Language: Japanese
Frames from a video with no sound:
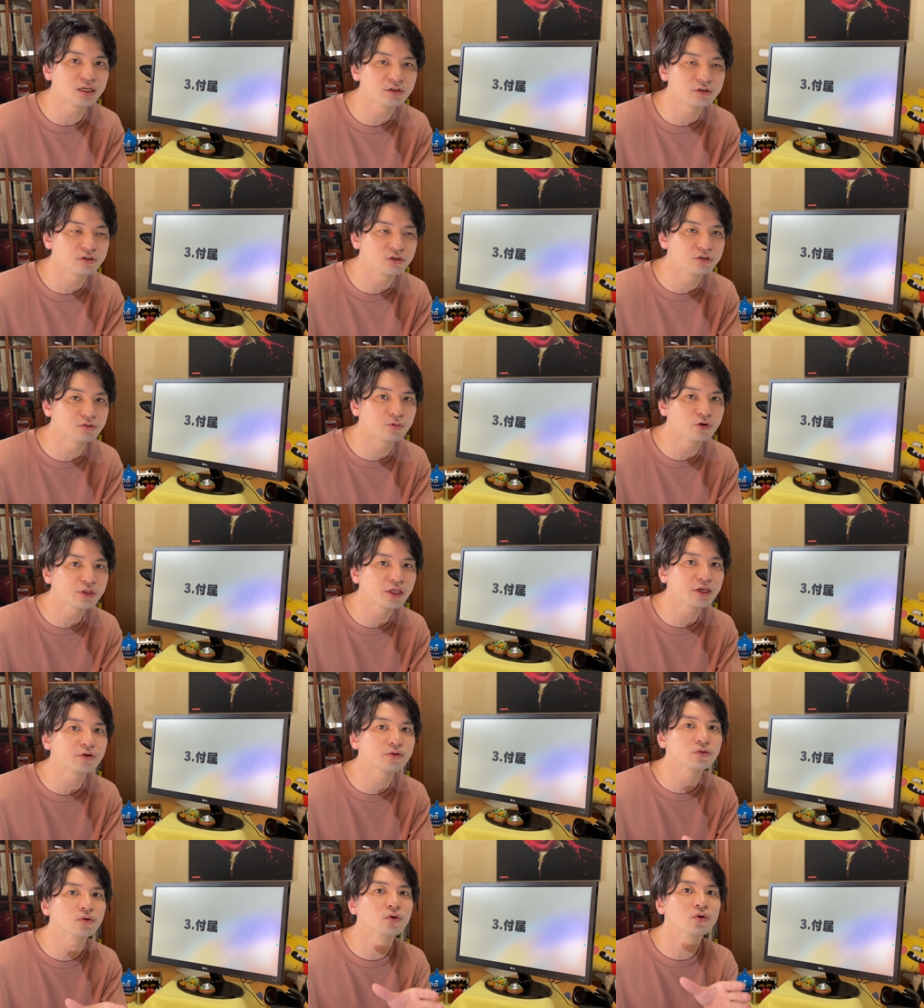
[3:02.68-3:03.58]

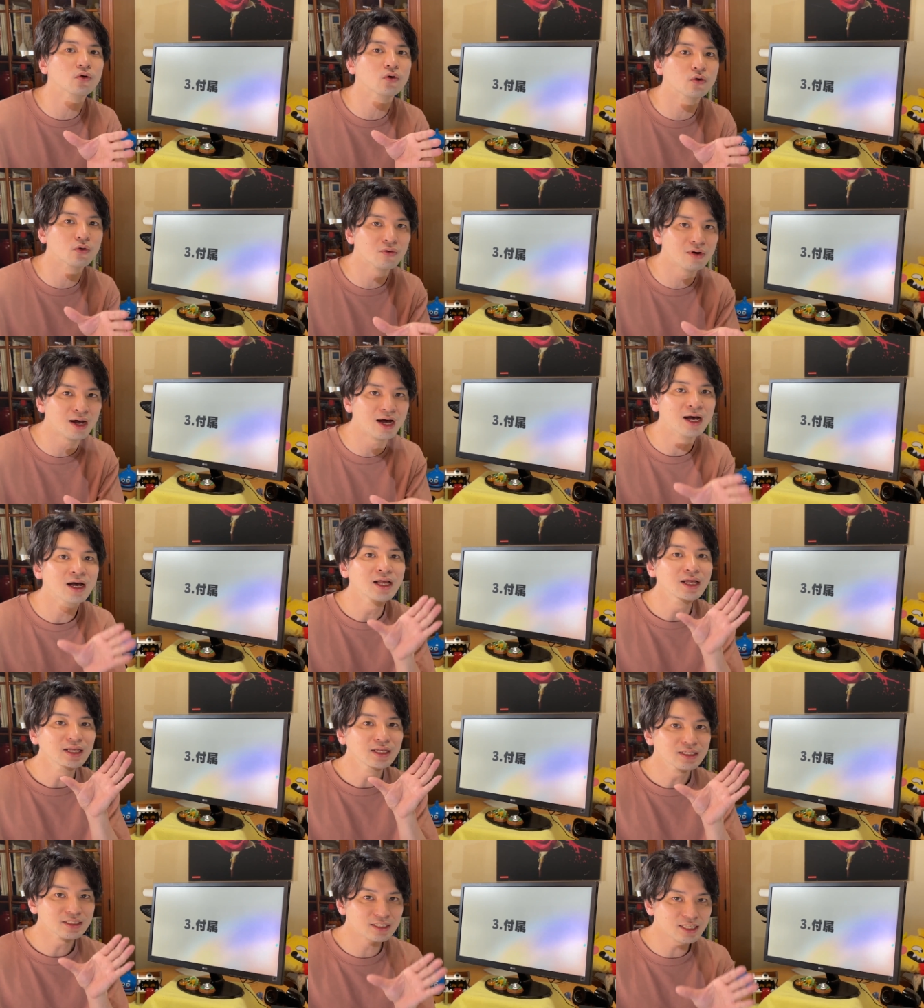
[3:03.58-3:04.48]
ルモデルの方は、
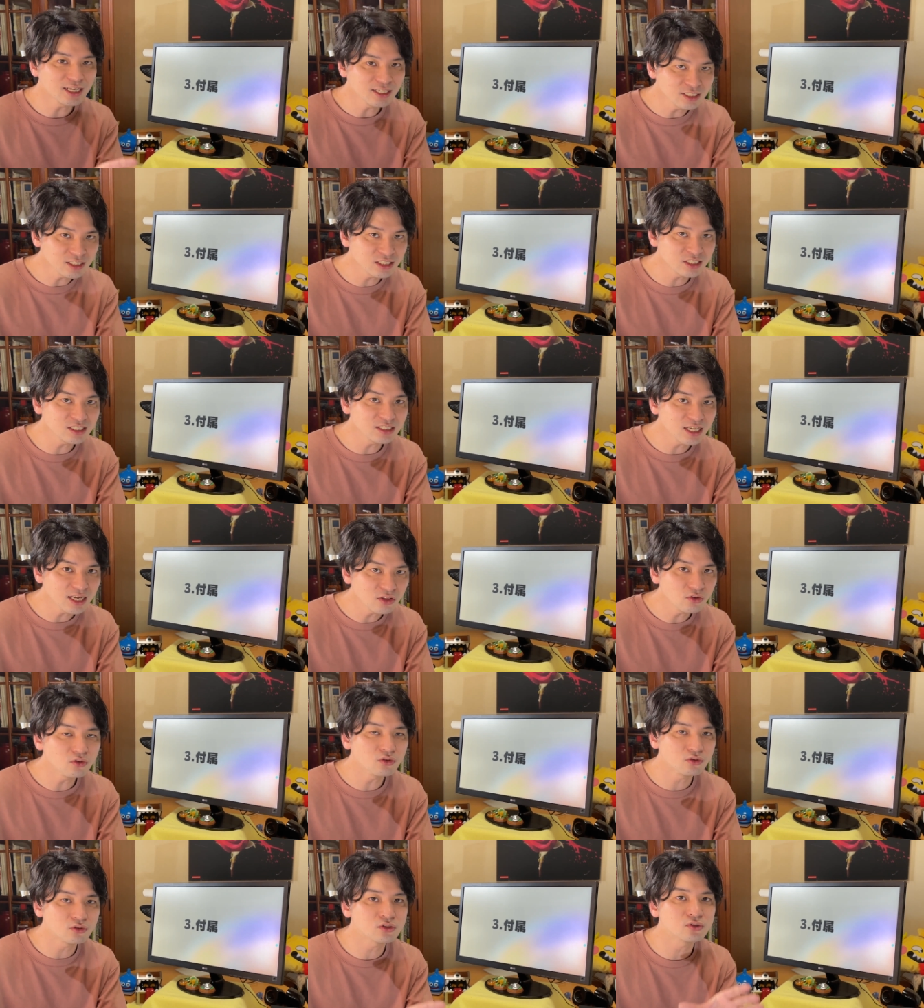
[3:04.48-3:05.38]
冊子な
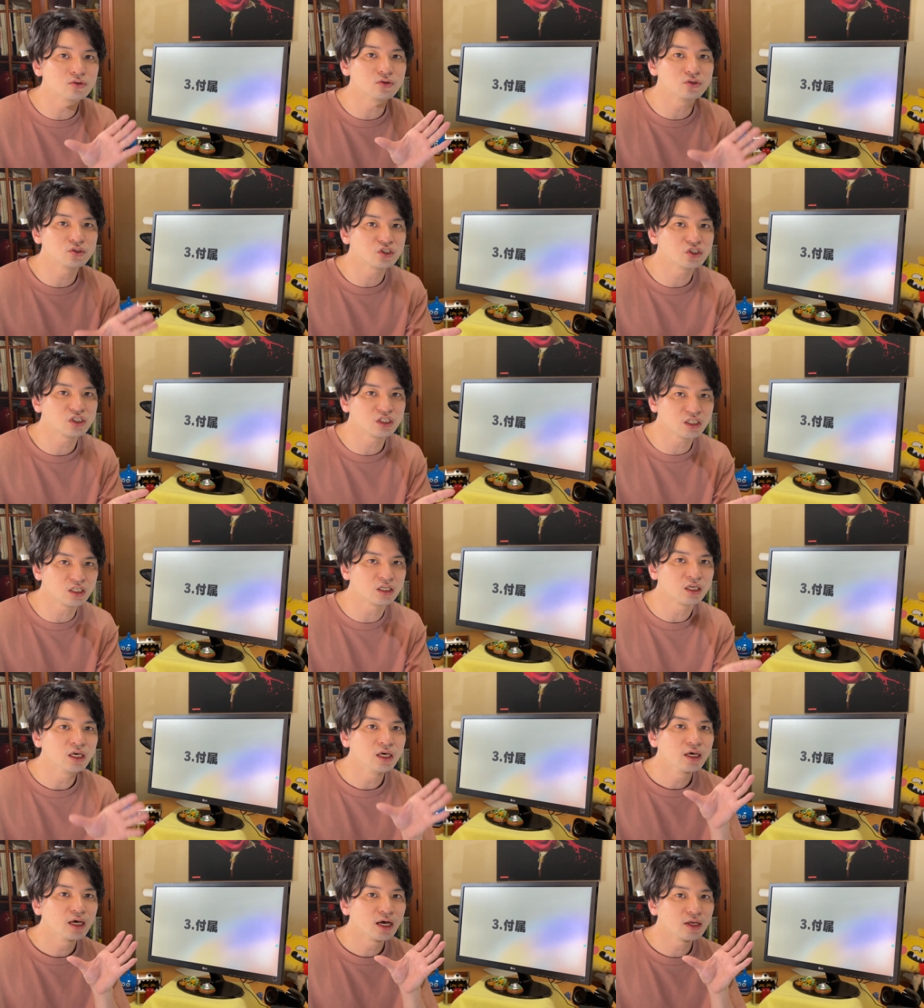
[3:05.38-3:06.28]
どの掃除に、
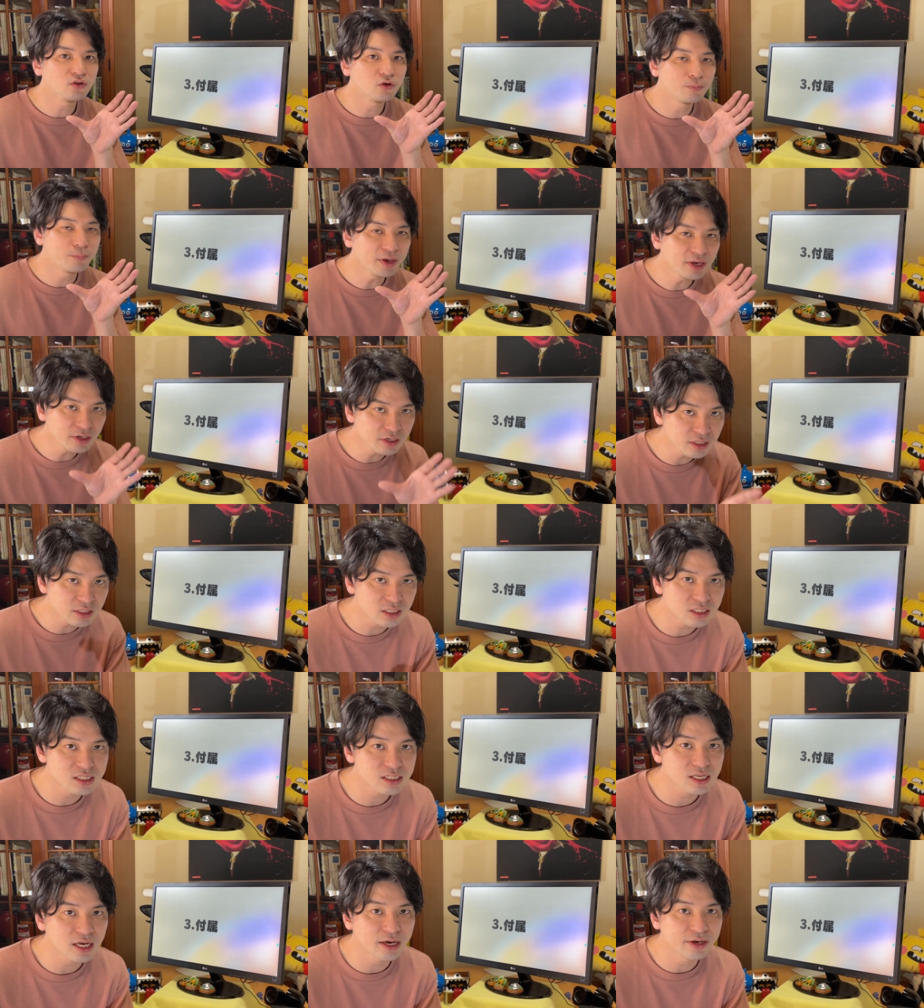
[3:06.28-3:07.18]
あの、便利
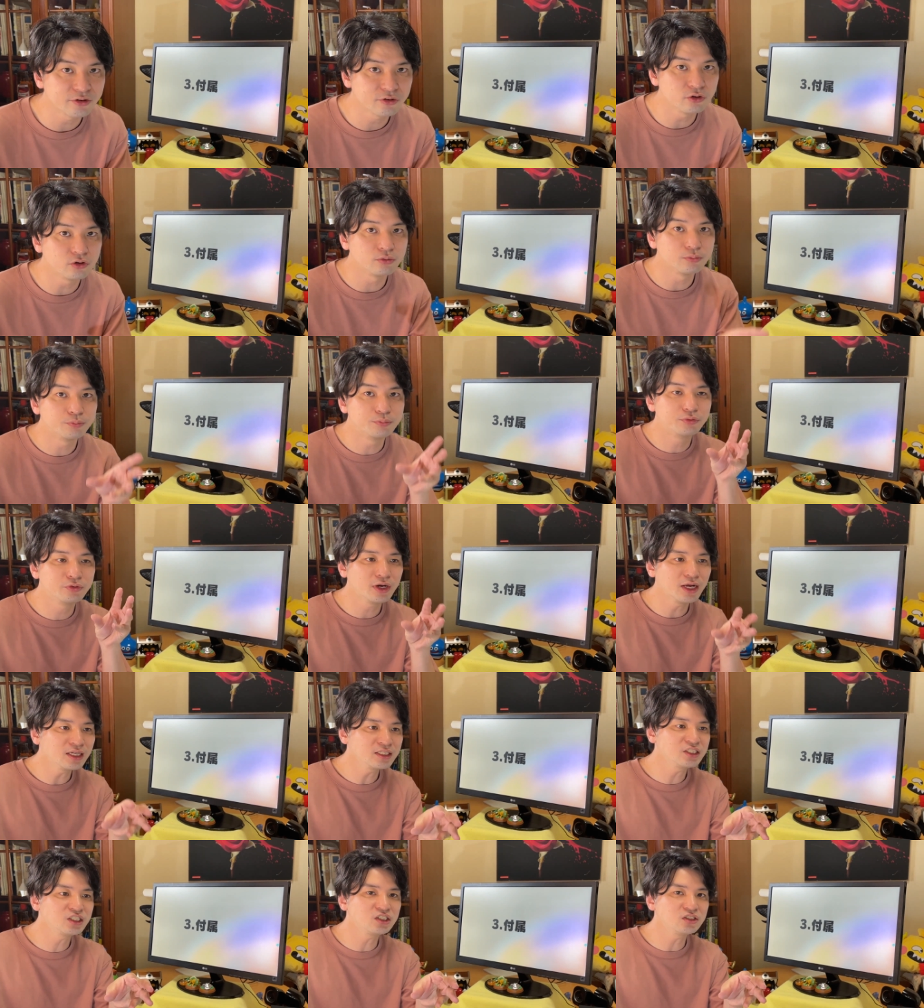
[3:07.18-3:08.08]
に使える
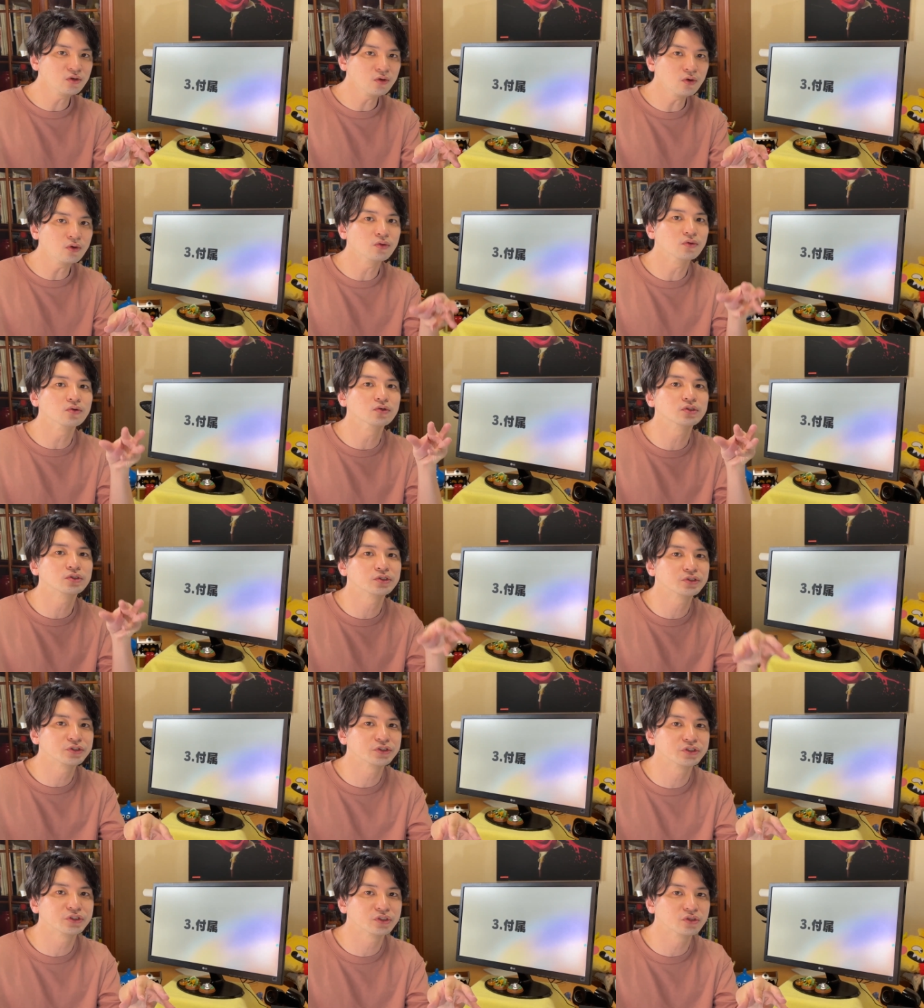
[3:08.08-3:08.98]
ブラシの
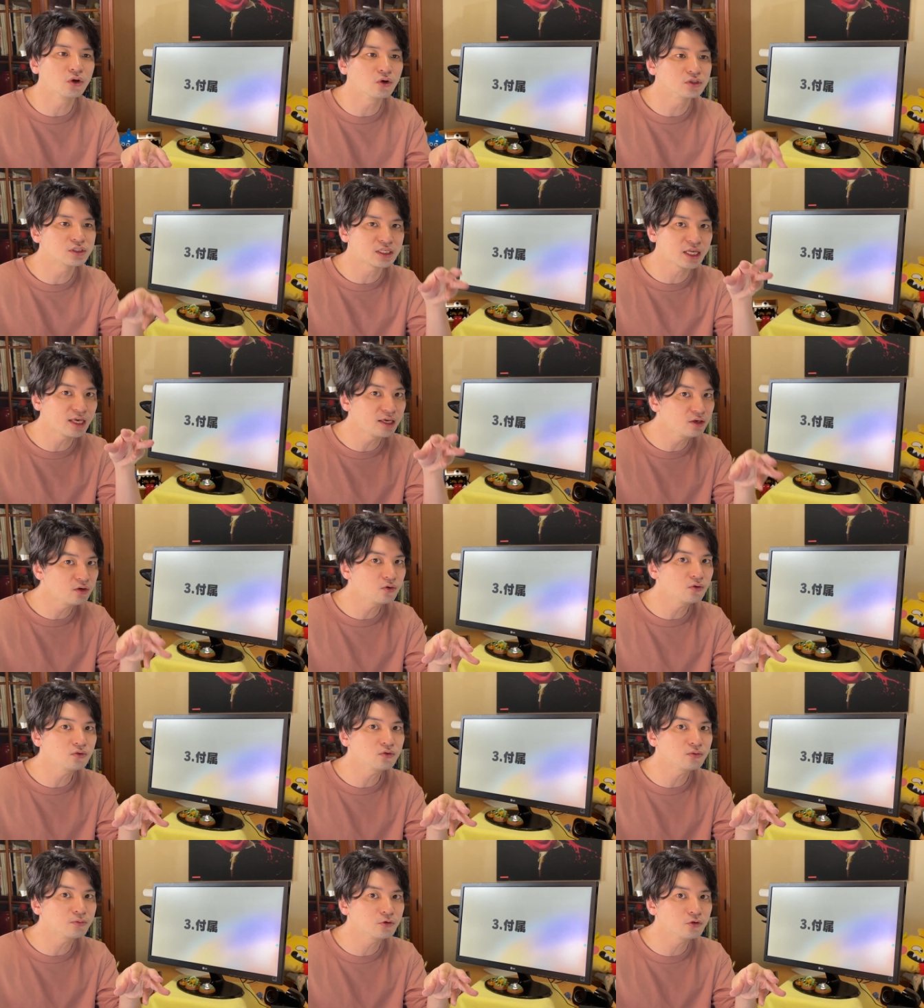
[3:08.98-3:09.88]
ノズルの専
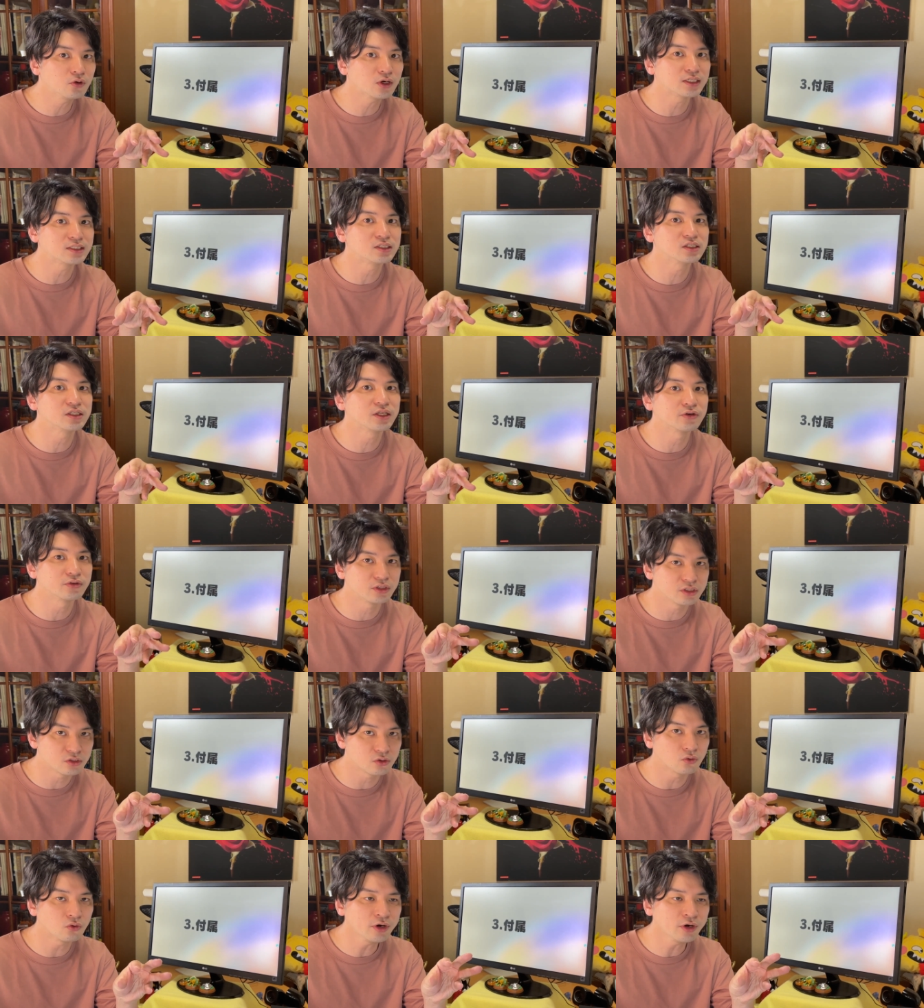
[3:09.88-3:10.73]
用のものがついてるんですよ。